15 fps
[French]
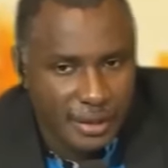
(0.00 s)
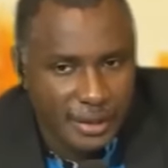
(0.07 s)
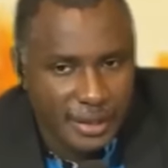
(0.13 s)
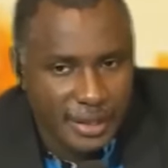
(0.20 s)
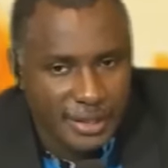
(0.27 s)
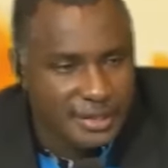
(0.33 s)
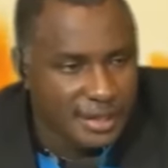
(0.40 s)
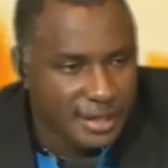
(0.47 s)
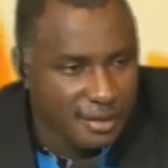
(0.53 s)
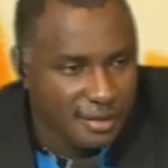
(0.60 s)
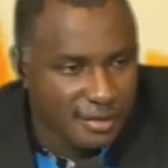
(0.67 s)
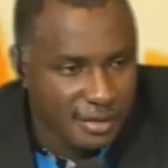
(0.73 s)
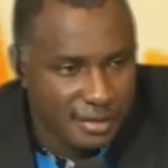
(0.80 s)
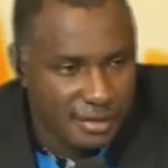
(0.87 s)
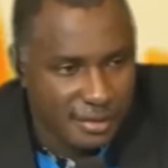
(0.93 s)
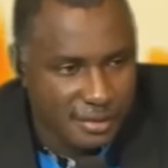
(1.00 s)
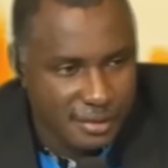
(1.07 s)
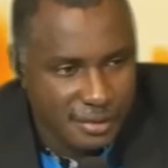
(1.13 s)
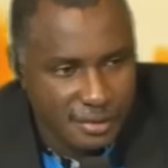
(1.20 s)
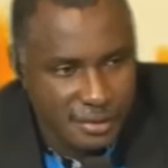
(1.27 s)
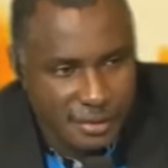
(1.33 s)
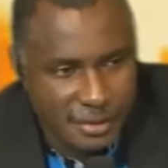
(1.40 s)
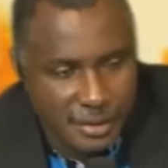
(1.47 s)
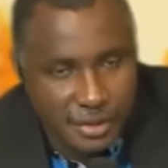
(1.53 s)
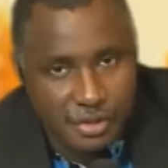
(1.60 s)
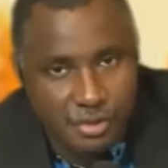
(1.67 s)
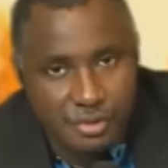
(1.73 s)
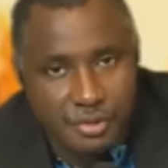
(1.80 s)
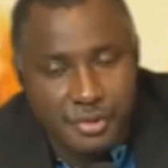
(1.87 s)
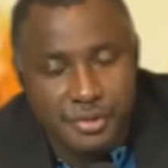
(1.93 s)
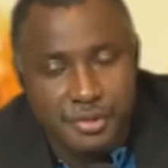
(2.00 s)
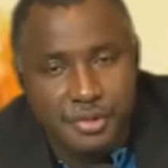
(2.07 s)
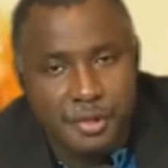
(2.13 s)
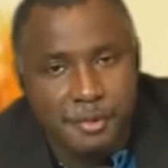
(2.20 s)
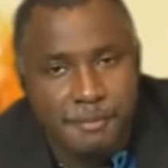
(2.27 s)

L'excellence dans les choses de Dieu.